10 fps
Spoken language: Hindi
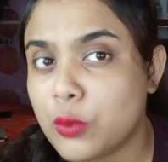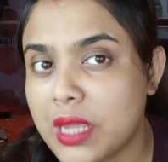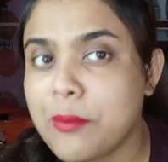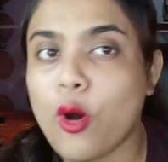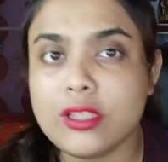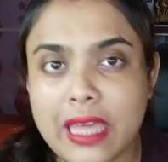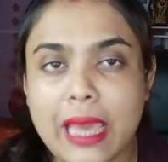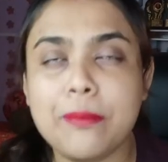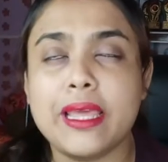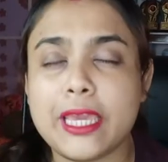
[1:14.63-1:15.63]
थोड़े बहुत
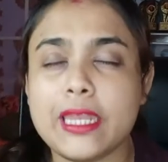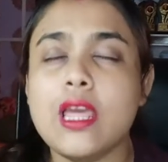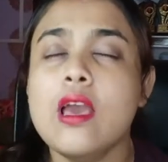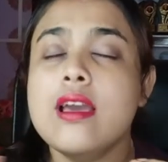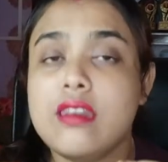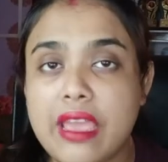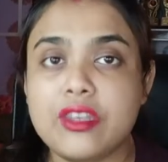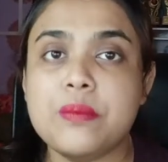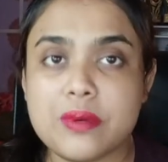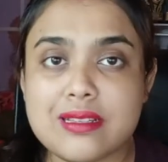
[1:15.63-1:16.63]
है लेकिन
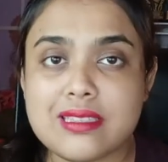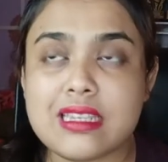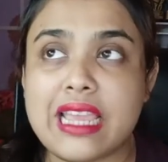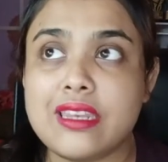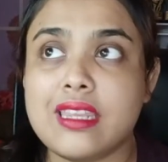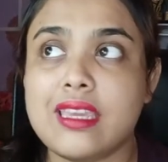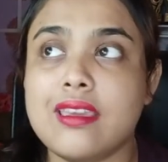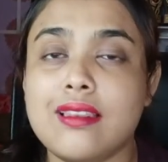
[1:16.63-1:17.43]
90 परसेंट नाइन्टी